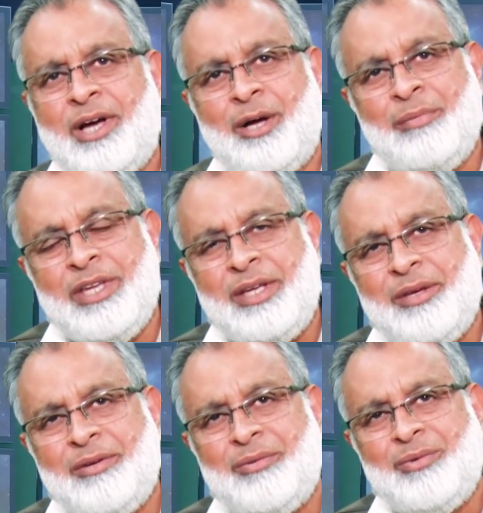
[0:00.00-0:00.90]
हमें
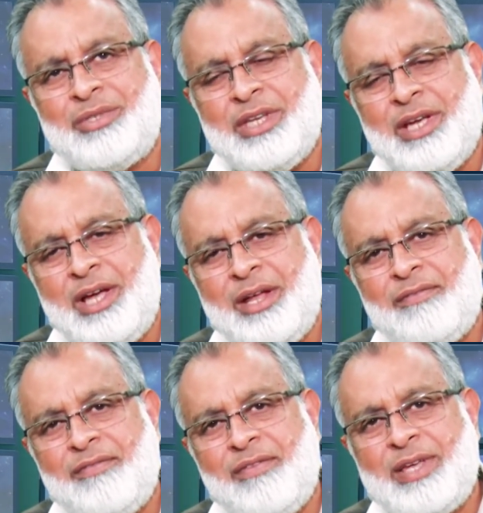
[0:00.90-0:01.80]
उसके हर
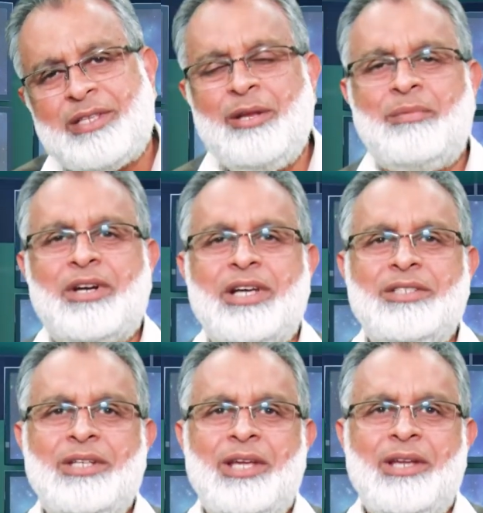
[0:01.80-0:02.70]
फैसले पर
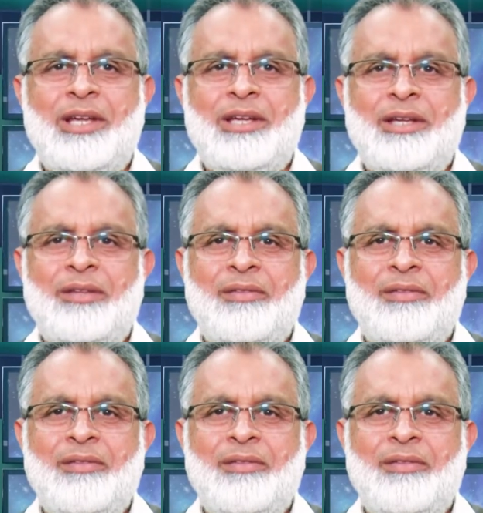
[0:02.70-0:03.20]
राज़ी रहना है